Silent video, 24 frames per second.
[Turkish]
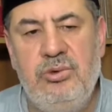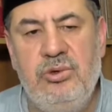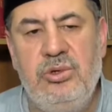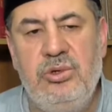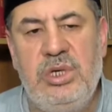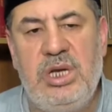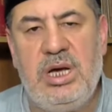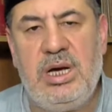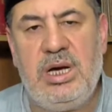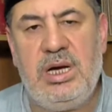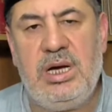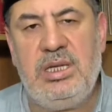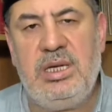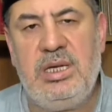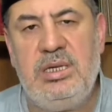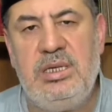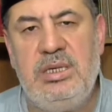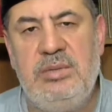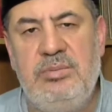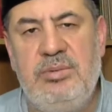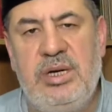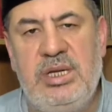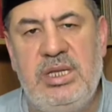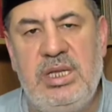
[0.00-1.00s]
bugüne
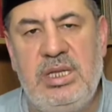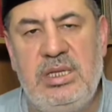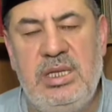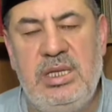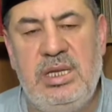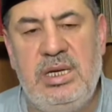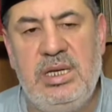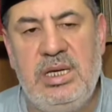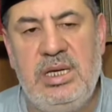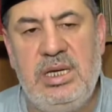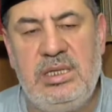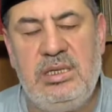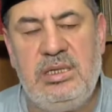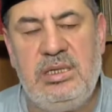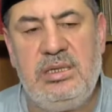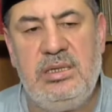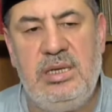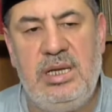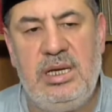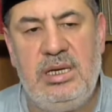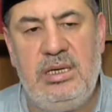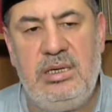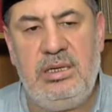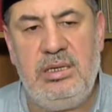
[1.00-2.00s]
kadar ibadetleri
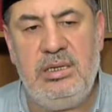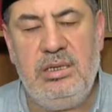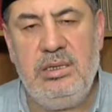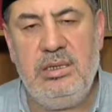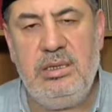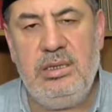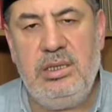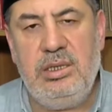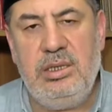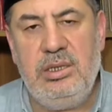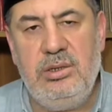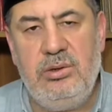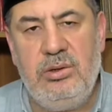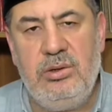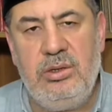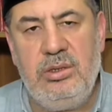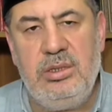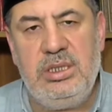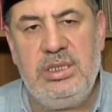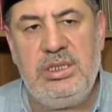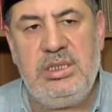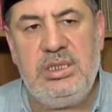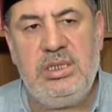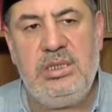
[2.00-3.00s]
getirdiler.
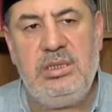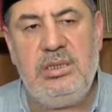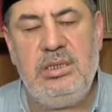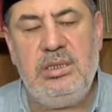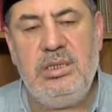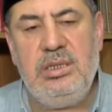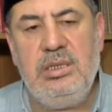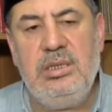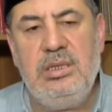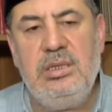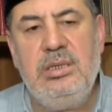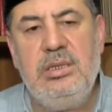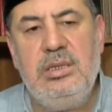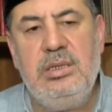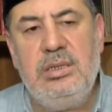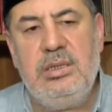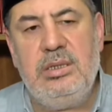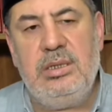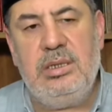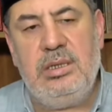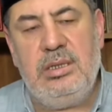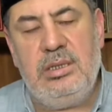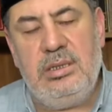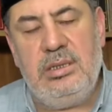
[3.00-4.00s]
Onun için
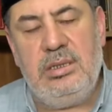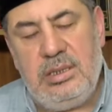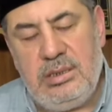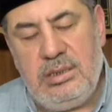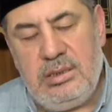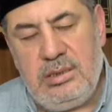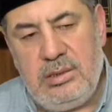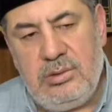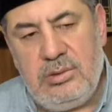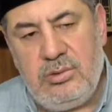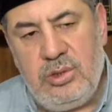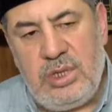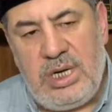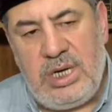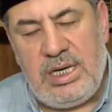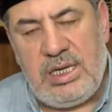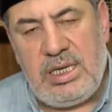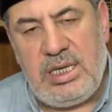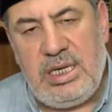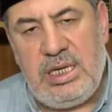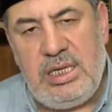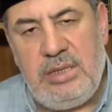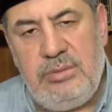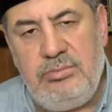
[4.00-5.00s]
e,
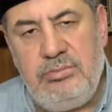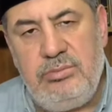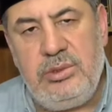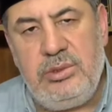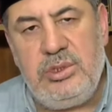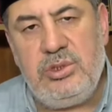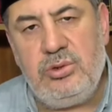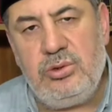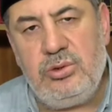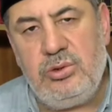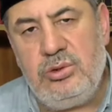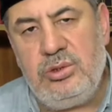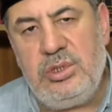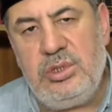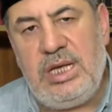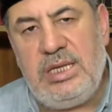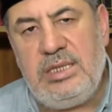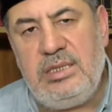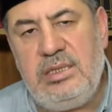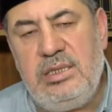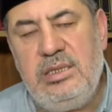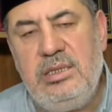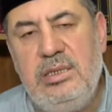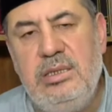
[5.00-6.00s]
Kur'an-ı Kerim,
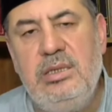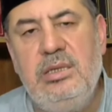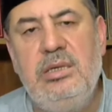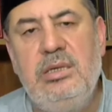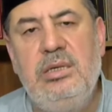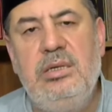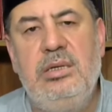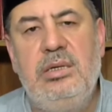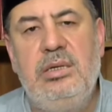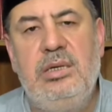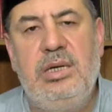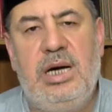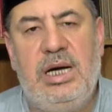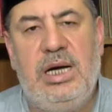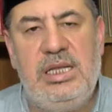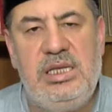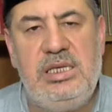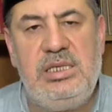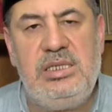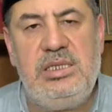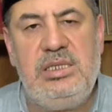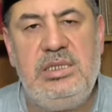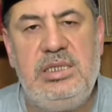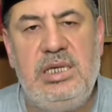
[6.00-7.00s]
sünnet,
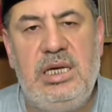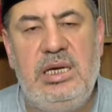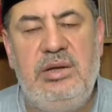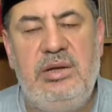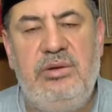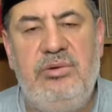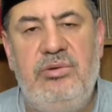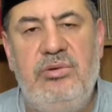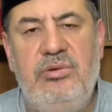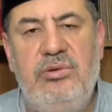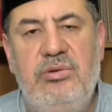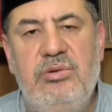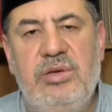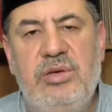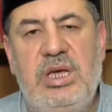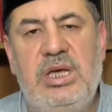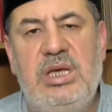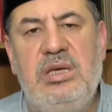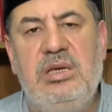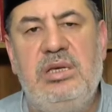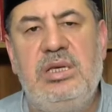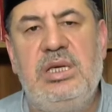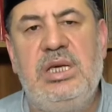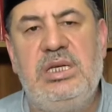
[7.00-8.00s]
hadisi şerif,
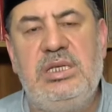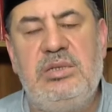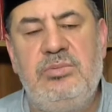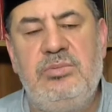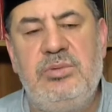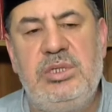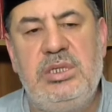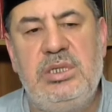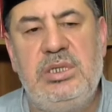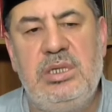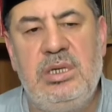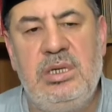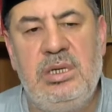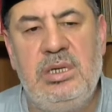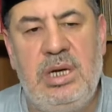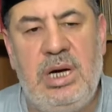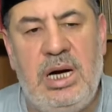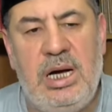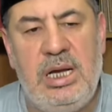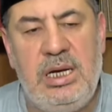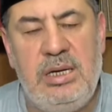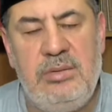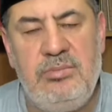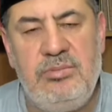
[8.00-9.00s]
geçmiş
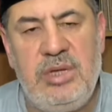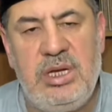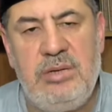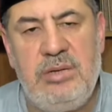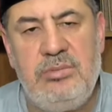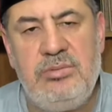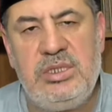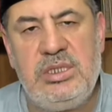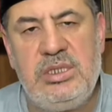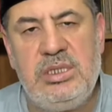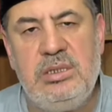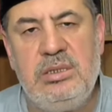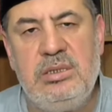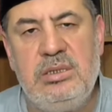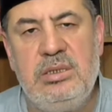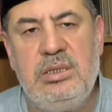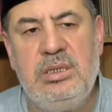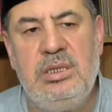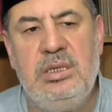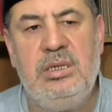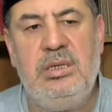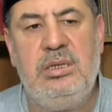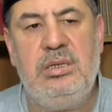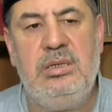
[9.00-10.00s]

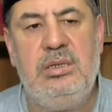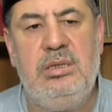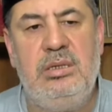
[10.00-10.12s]
alimlerimizin